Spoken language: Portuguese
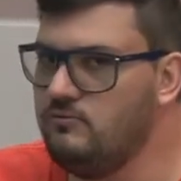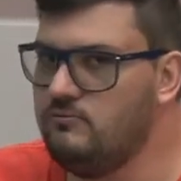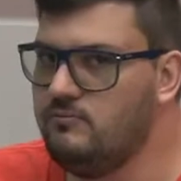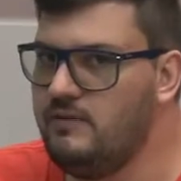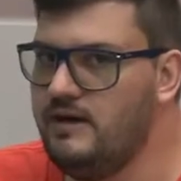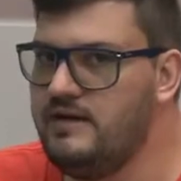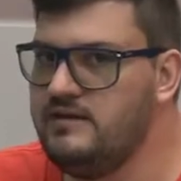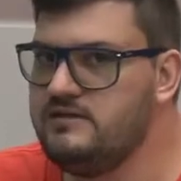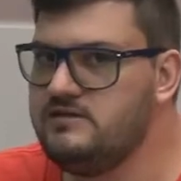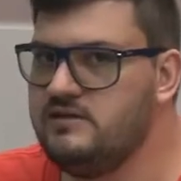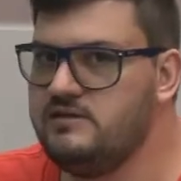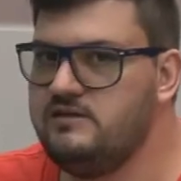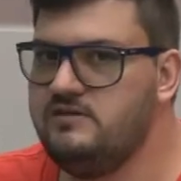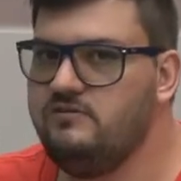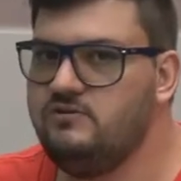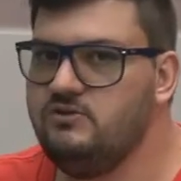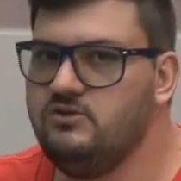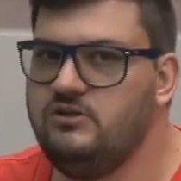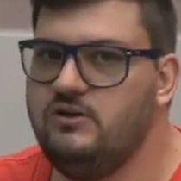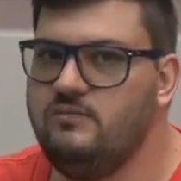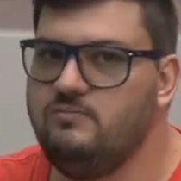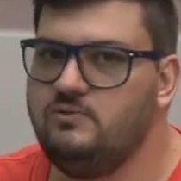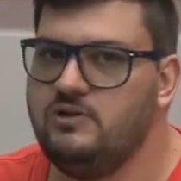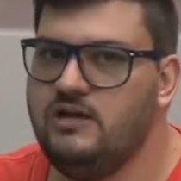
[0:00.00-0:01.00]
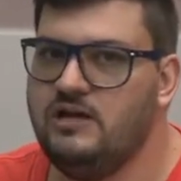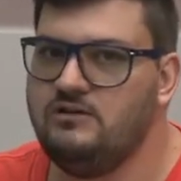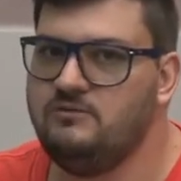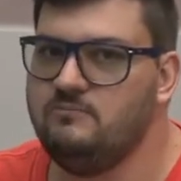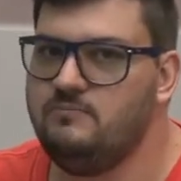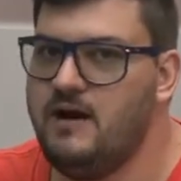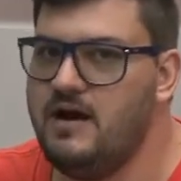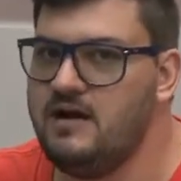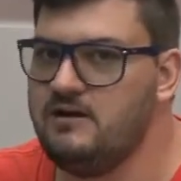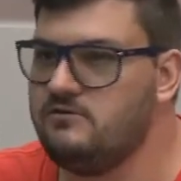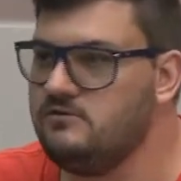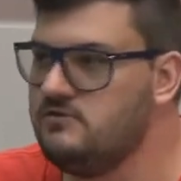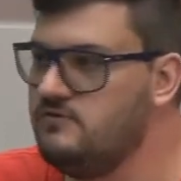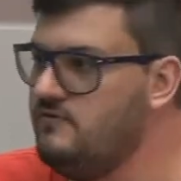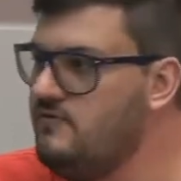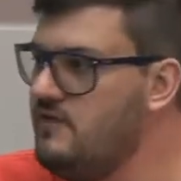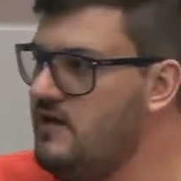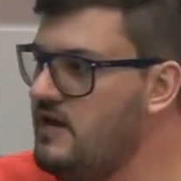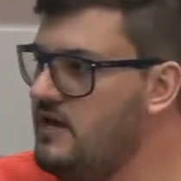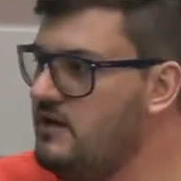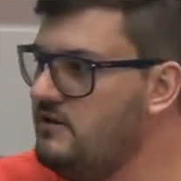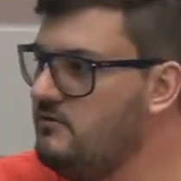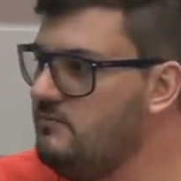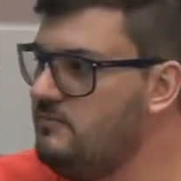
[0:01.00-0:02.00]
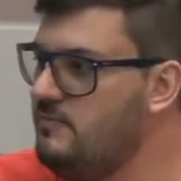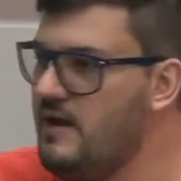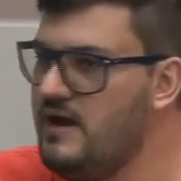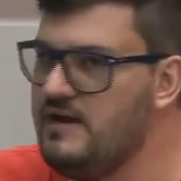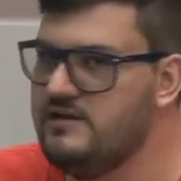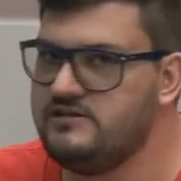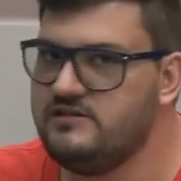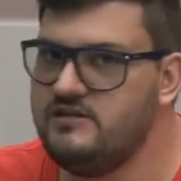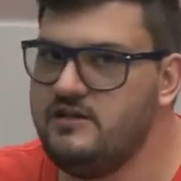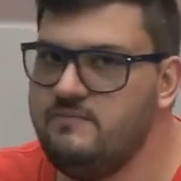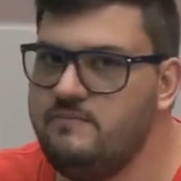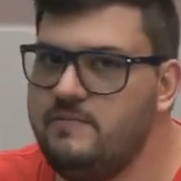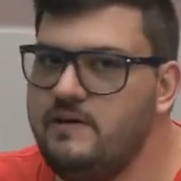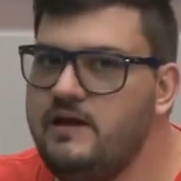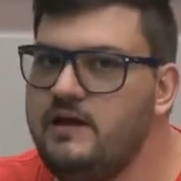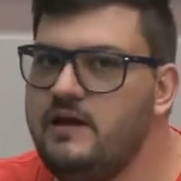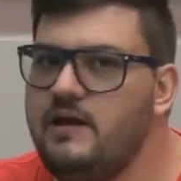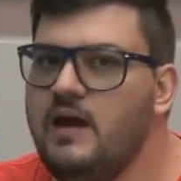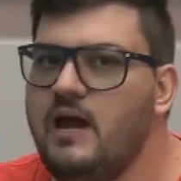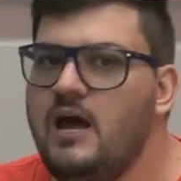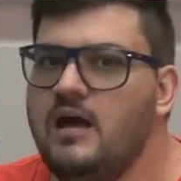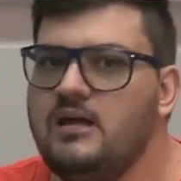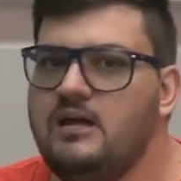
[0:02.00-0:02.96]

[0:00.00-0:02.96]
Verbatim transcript: uma iniciativa do deputado Marcos Vieira, do PSDB,